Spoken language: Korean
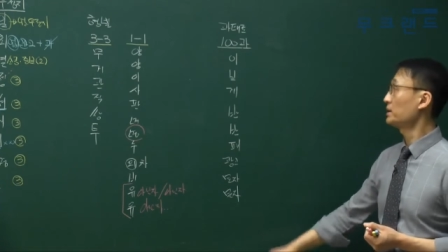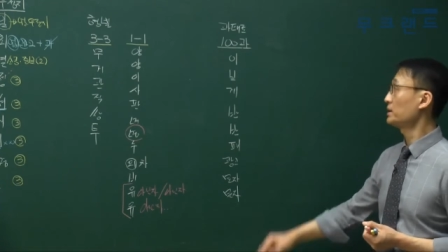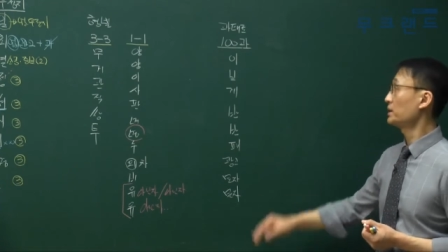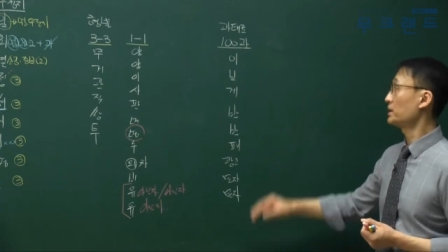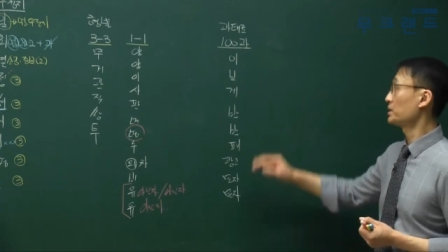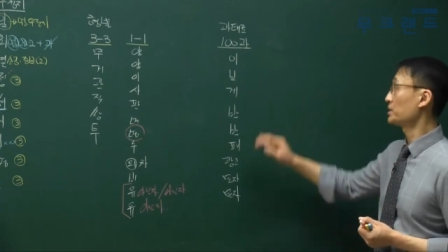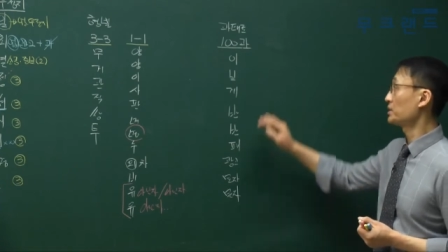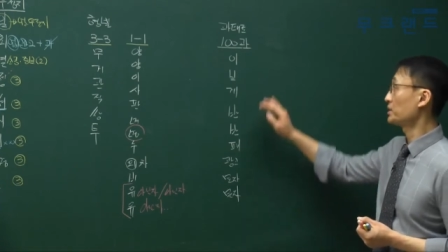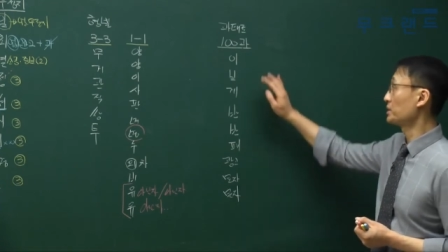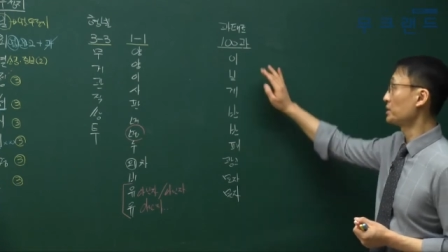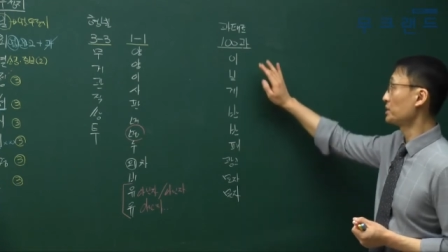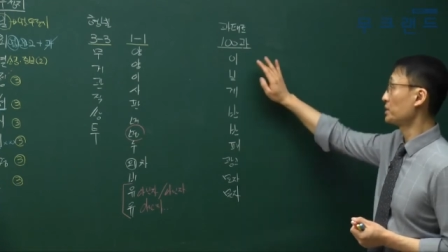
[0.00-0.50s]

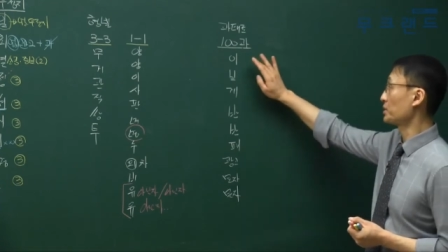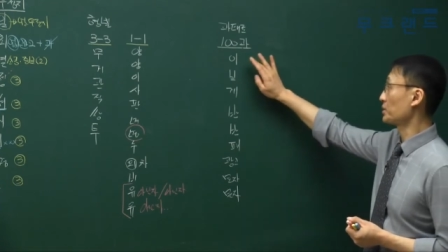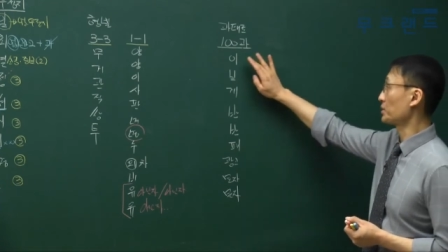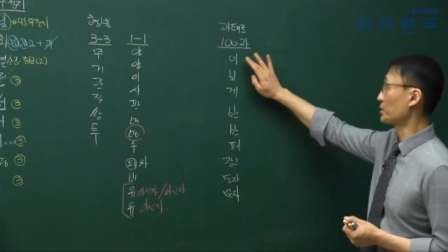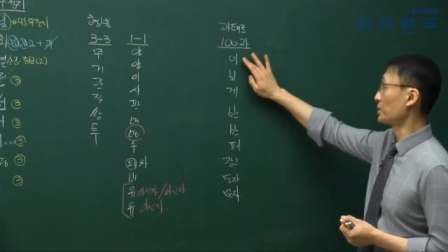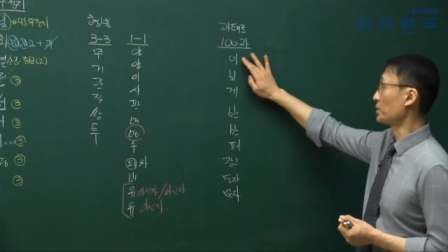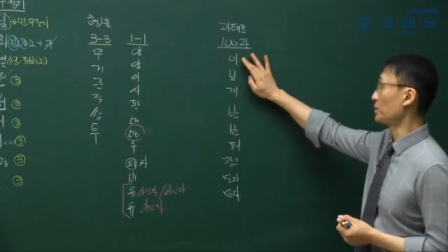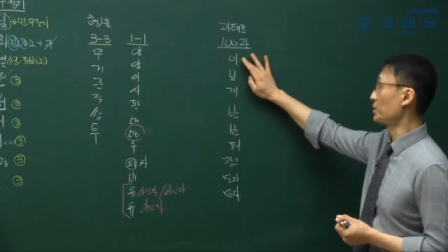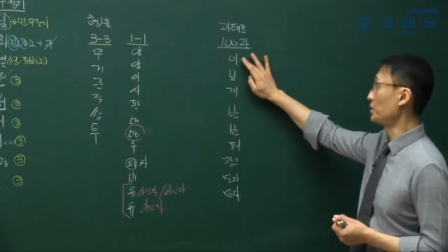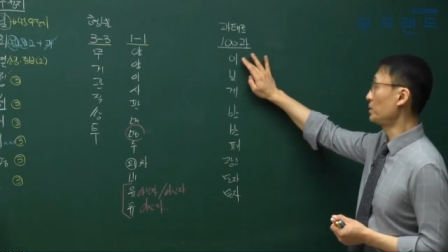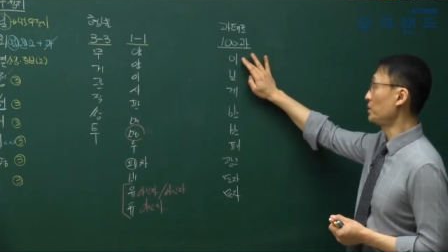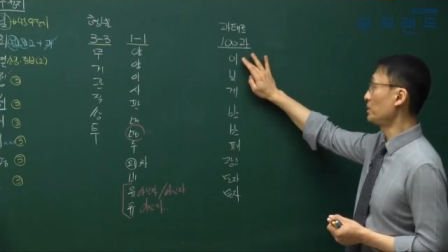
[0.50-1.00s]
이전
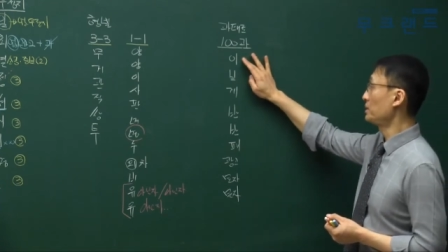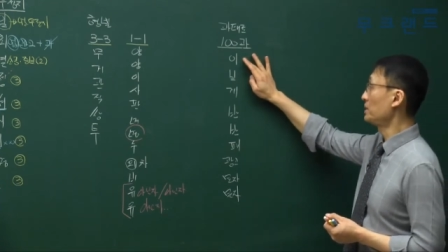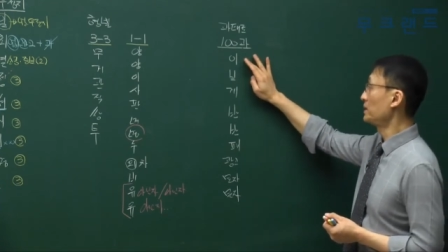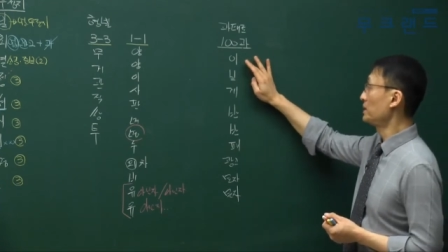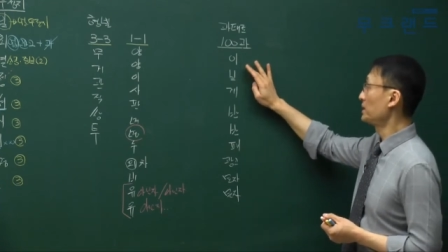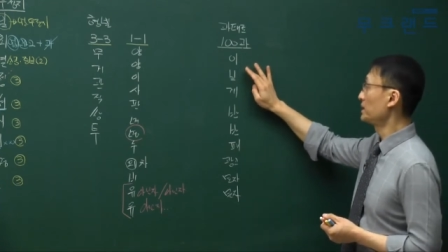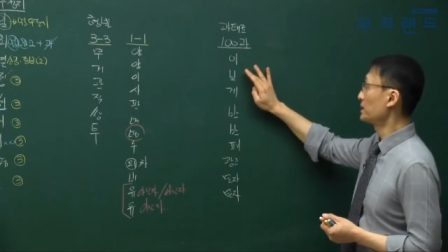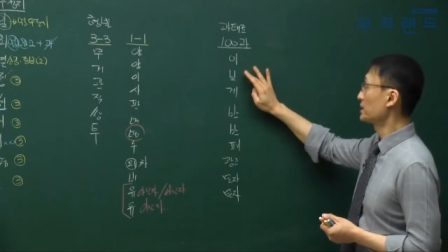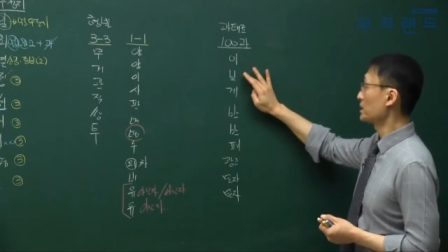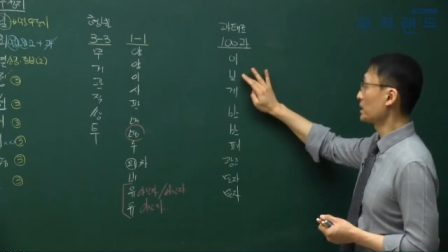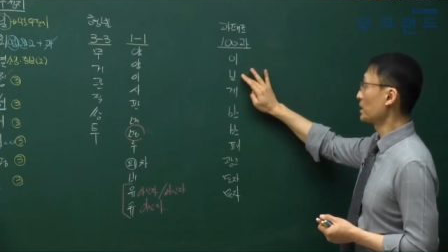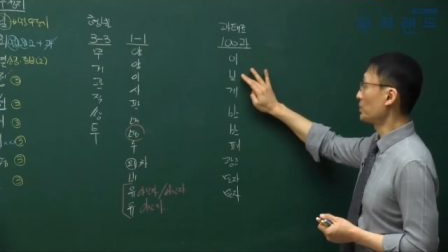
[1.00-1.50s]
신고.
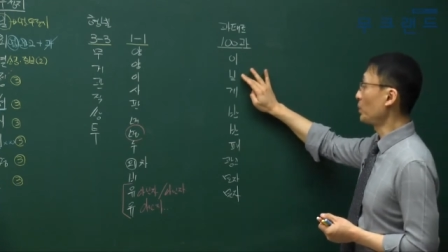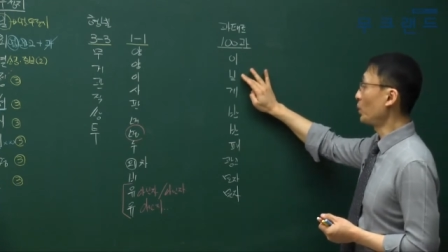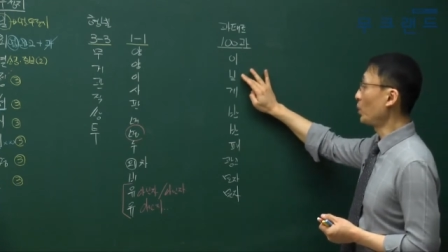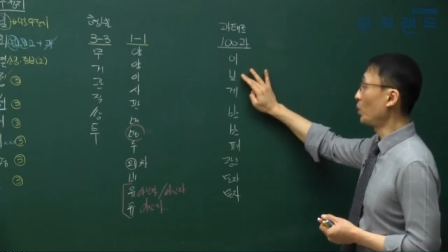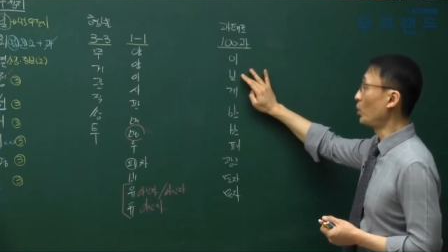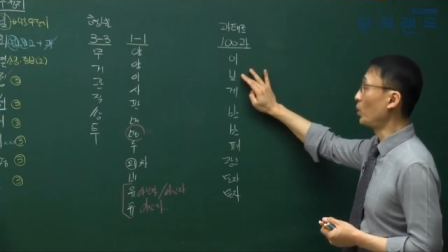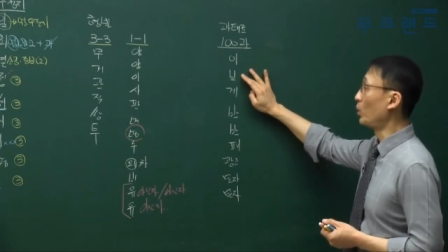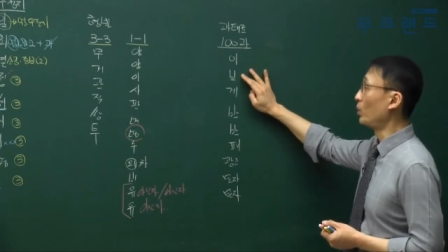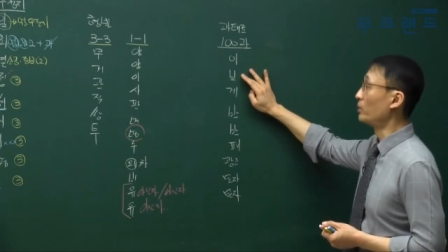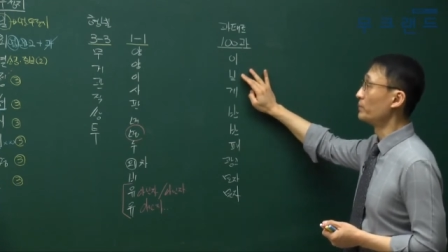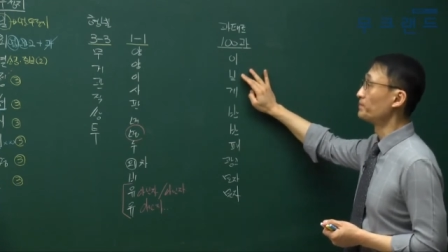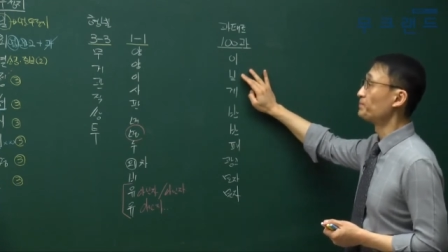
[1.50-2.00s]
자,
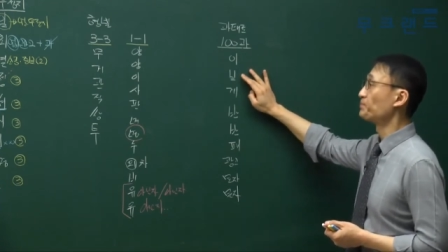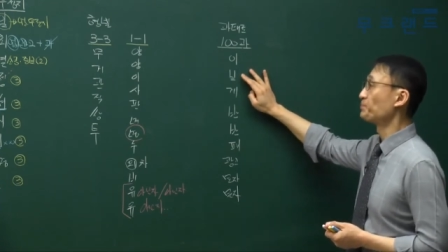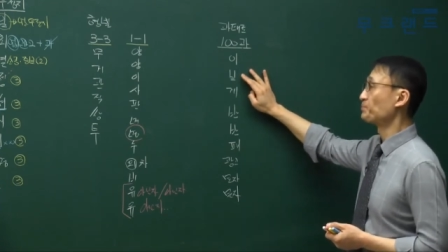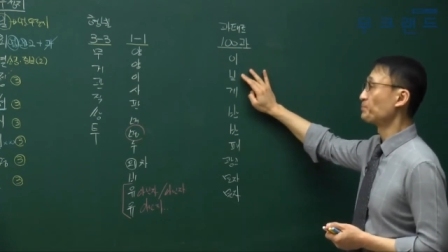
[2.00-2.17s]
보.